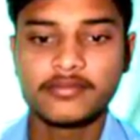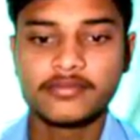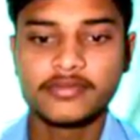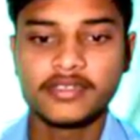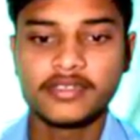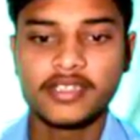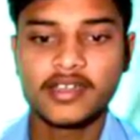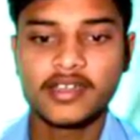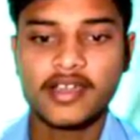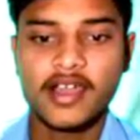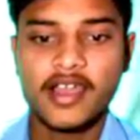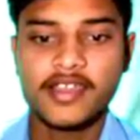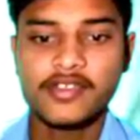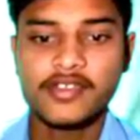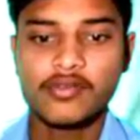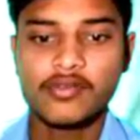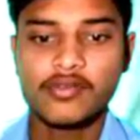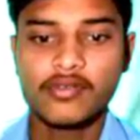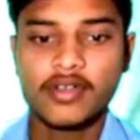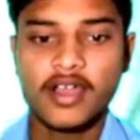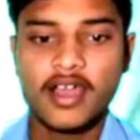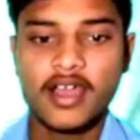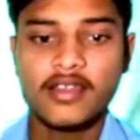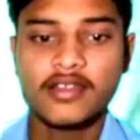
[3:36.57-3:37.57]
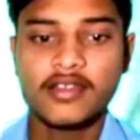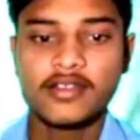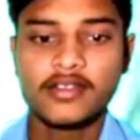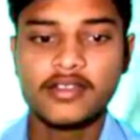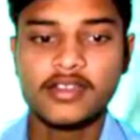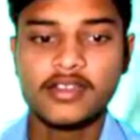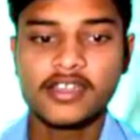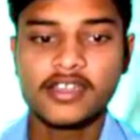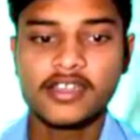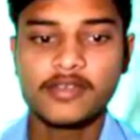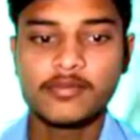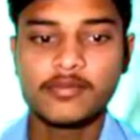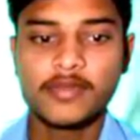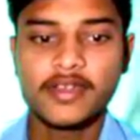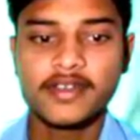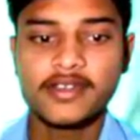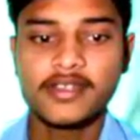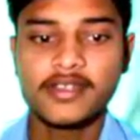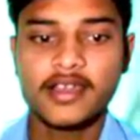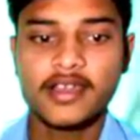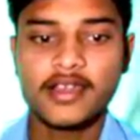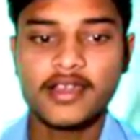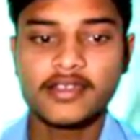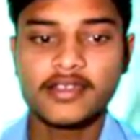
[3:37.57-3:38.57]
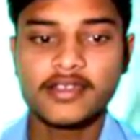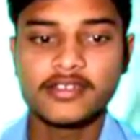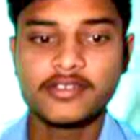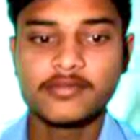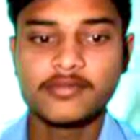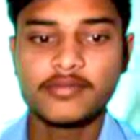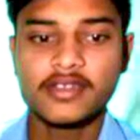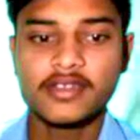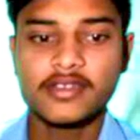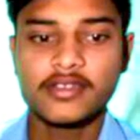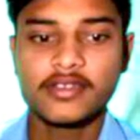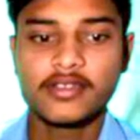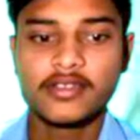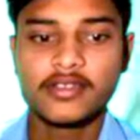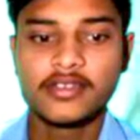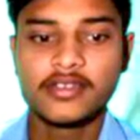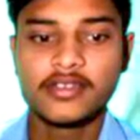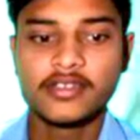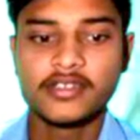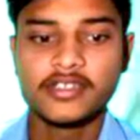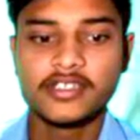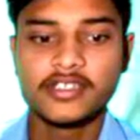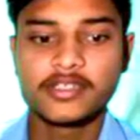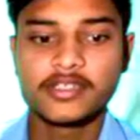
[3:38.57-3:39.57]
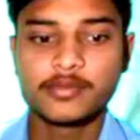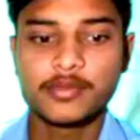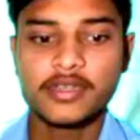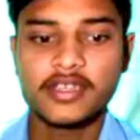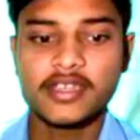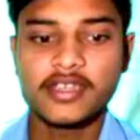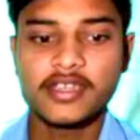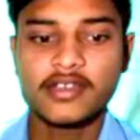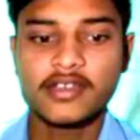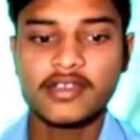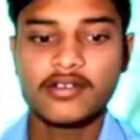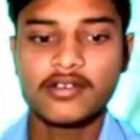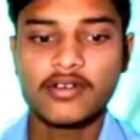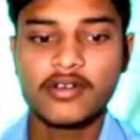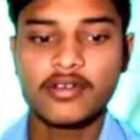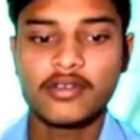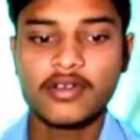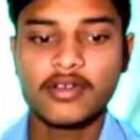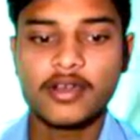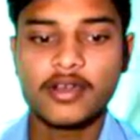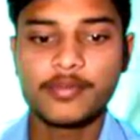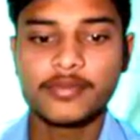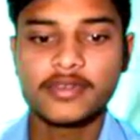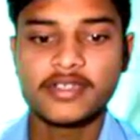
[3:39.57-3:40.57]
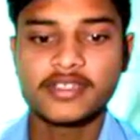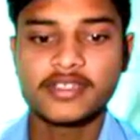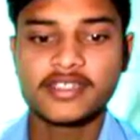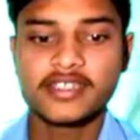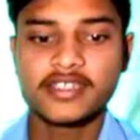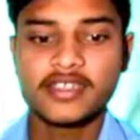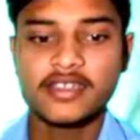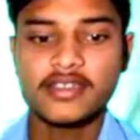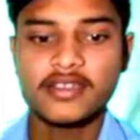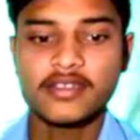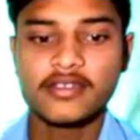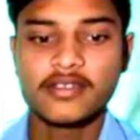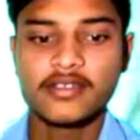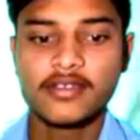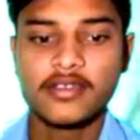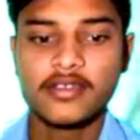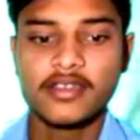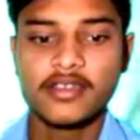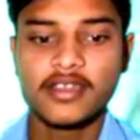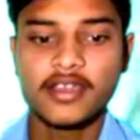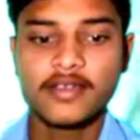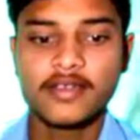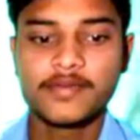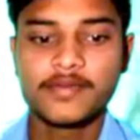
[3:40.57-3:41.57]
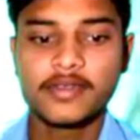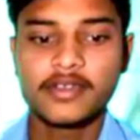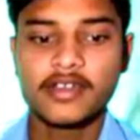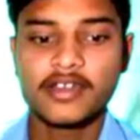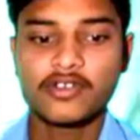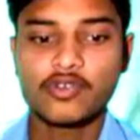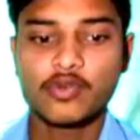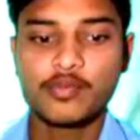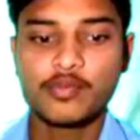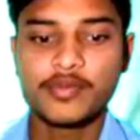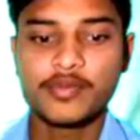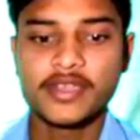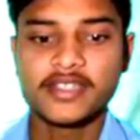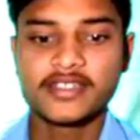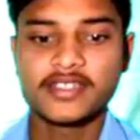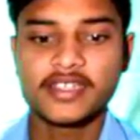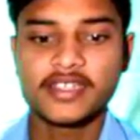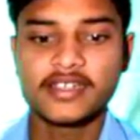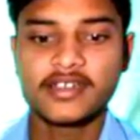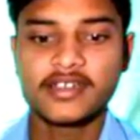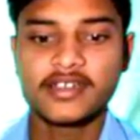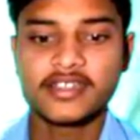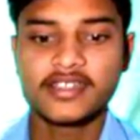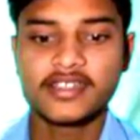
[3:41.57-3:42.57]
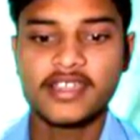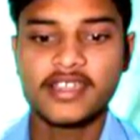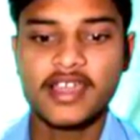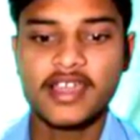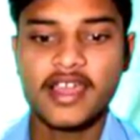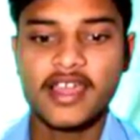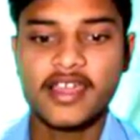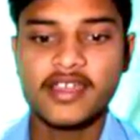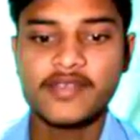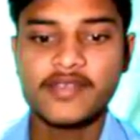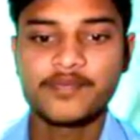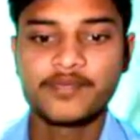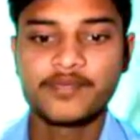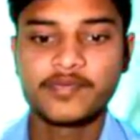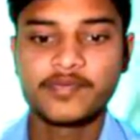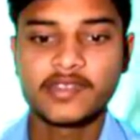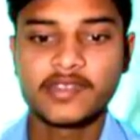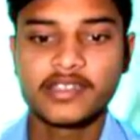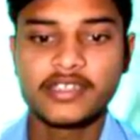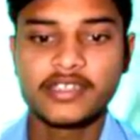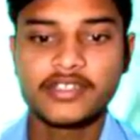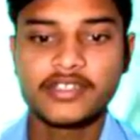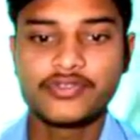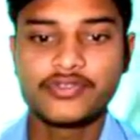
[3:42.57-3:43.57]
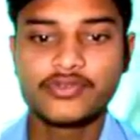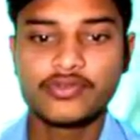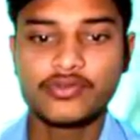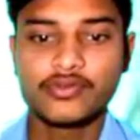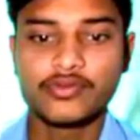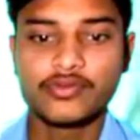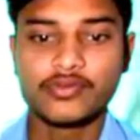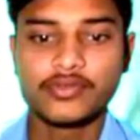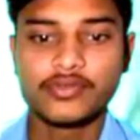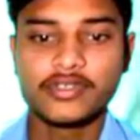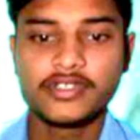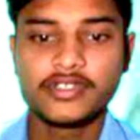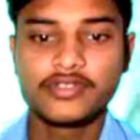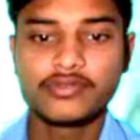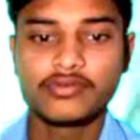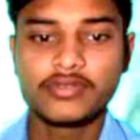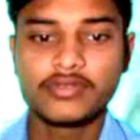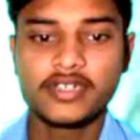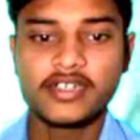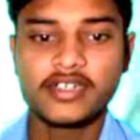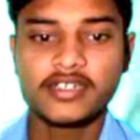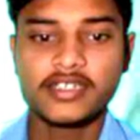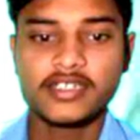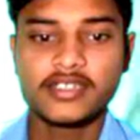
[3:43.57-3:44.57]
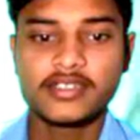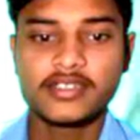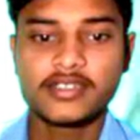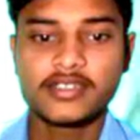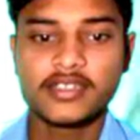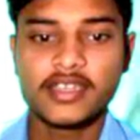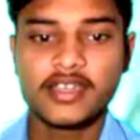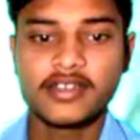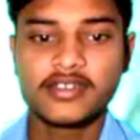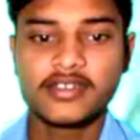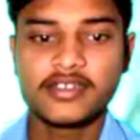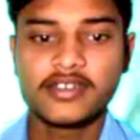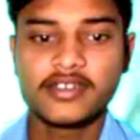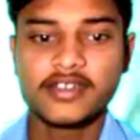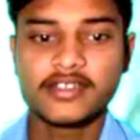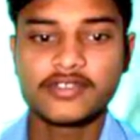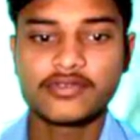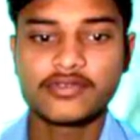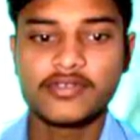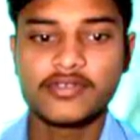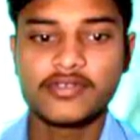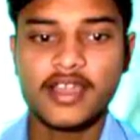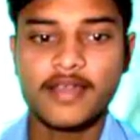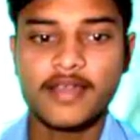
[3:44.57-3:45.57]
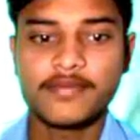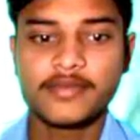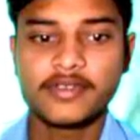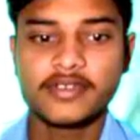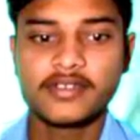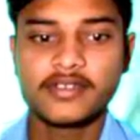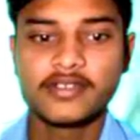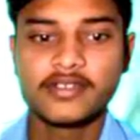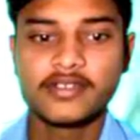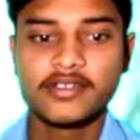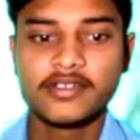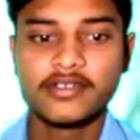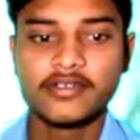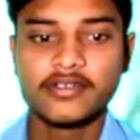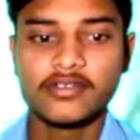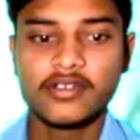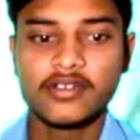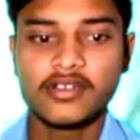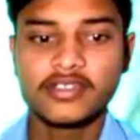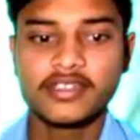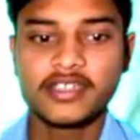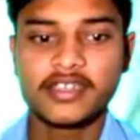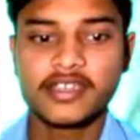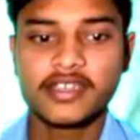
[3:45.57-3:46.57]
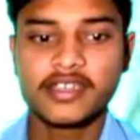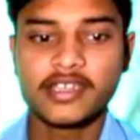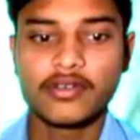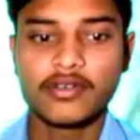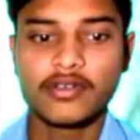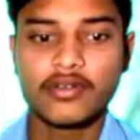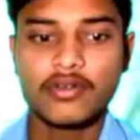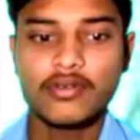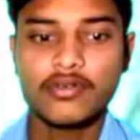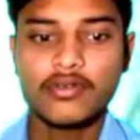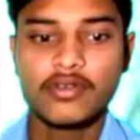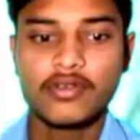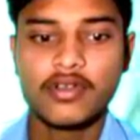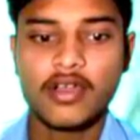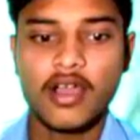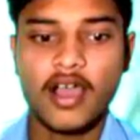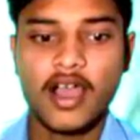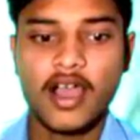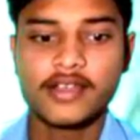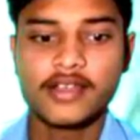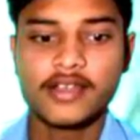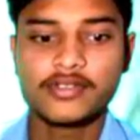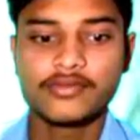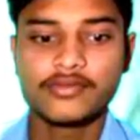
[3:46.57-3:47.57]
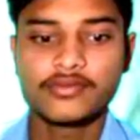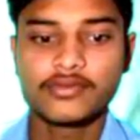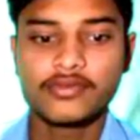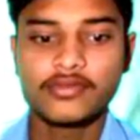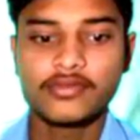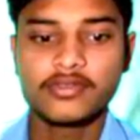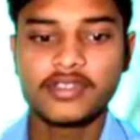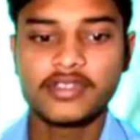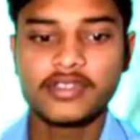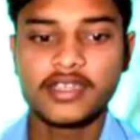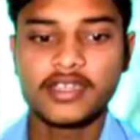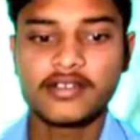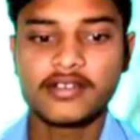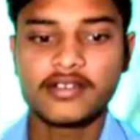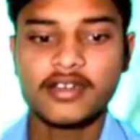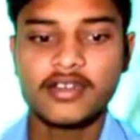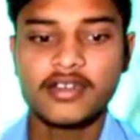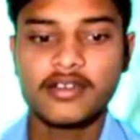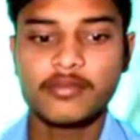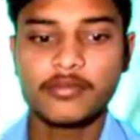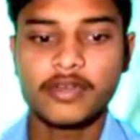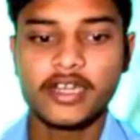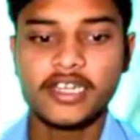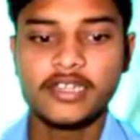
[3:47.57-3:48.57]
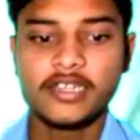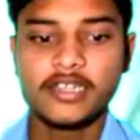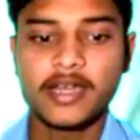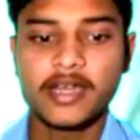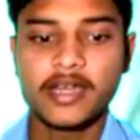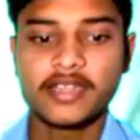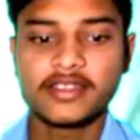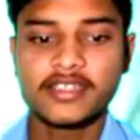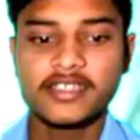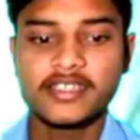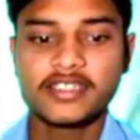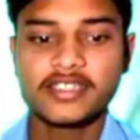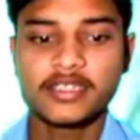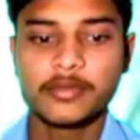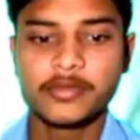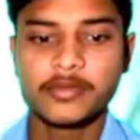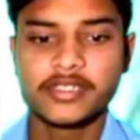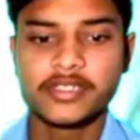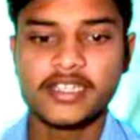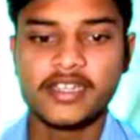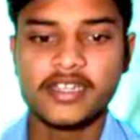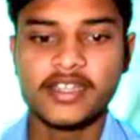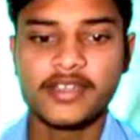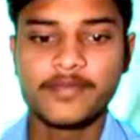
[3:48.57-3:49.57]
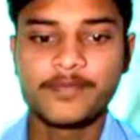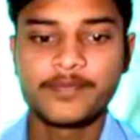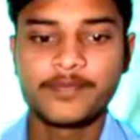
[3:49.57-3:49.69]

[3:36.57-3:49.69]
देखा ही होगा लेकिन मैंने इनमें इसमें एक और अपने से एक फिगर को मेंशन कर दिया है कि जो स्टूडेंट इस एग्रिकस को या फिर न देखे हों आज उसको देखकर भली भांति समझ ले